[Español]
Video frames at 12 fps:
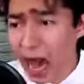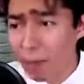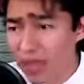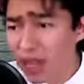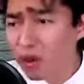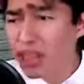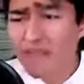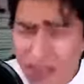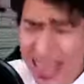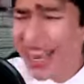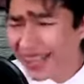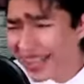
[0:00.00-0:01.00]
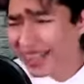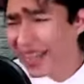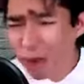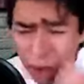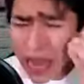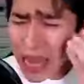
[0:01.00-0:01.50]
Amigo,
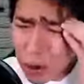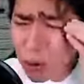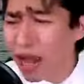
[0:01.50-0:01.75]
diviértete, juega el